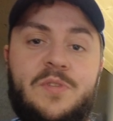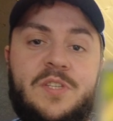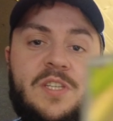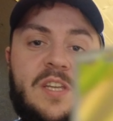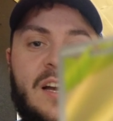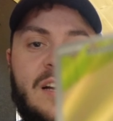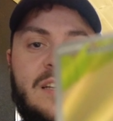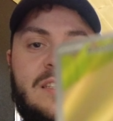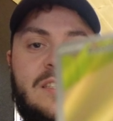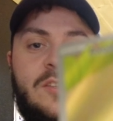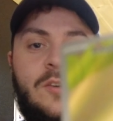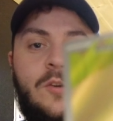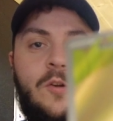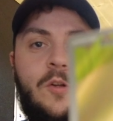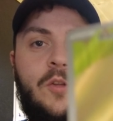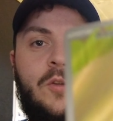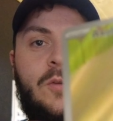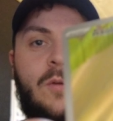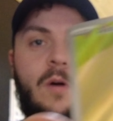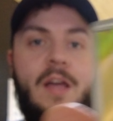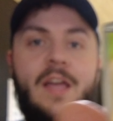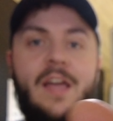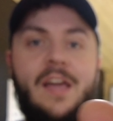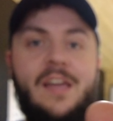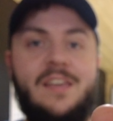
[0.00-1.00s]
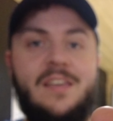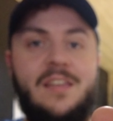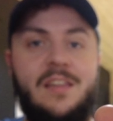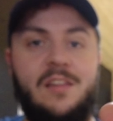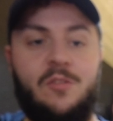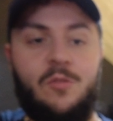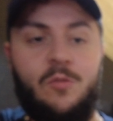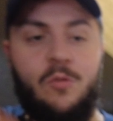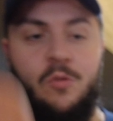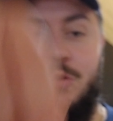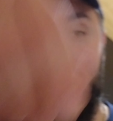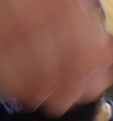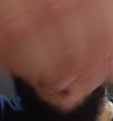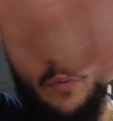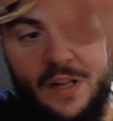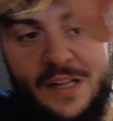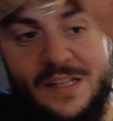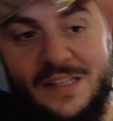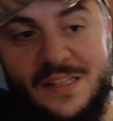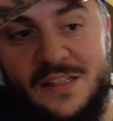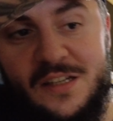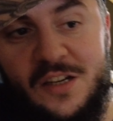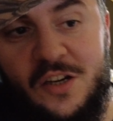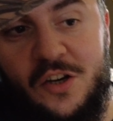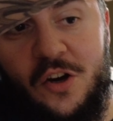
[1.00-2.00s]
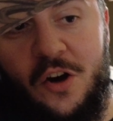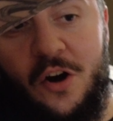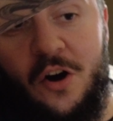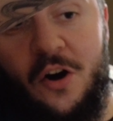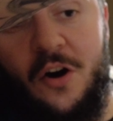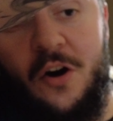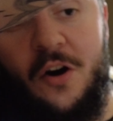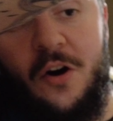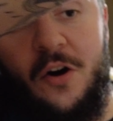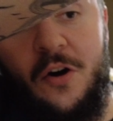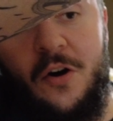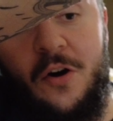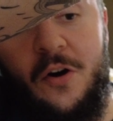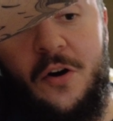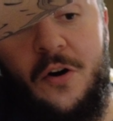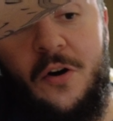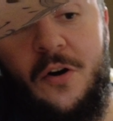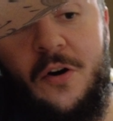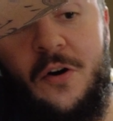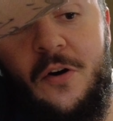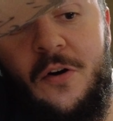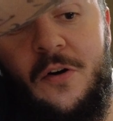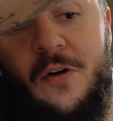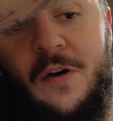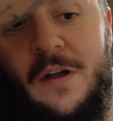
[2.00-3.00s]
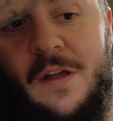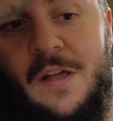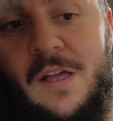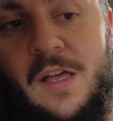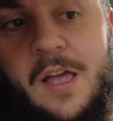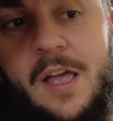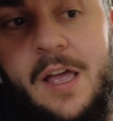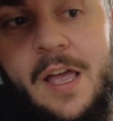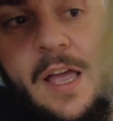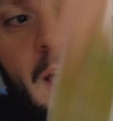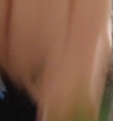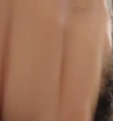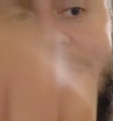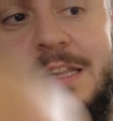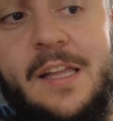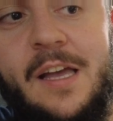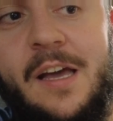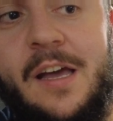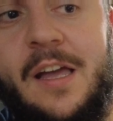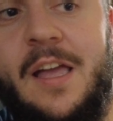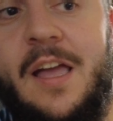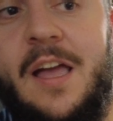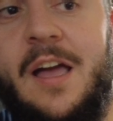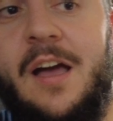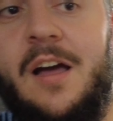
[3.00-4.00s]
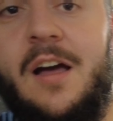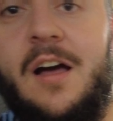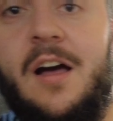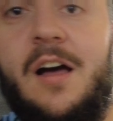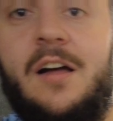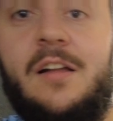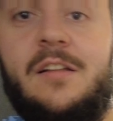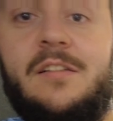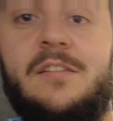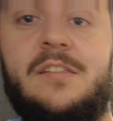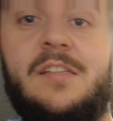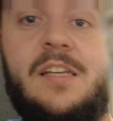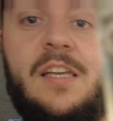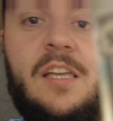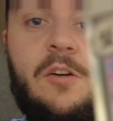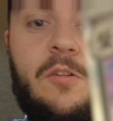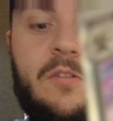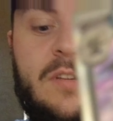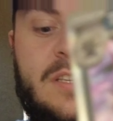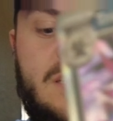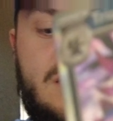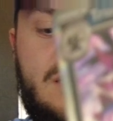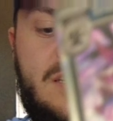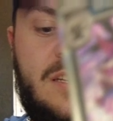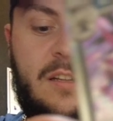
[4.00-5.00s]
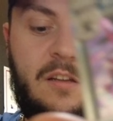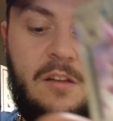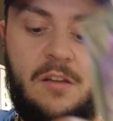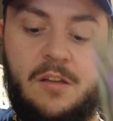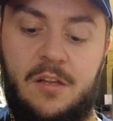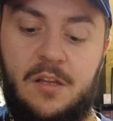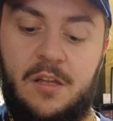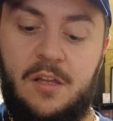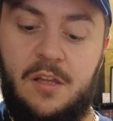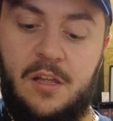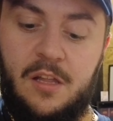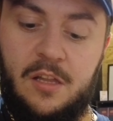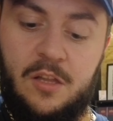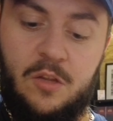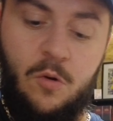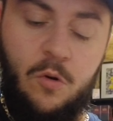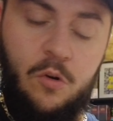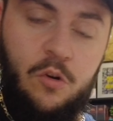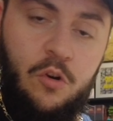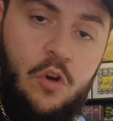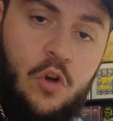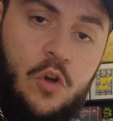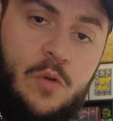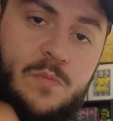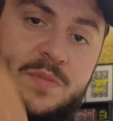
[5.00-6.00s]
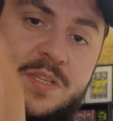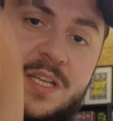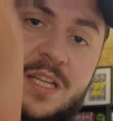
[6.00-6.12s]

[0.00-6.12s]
petit axoloto AR qui tombe, let's go Et derrière, un trioxyde. Donc une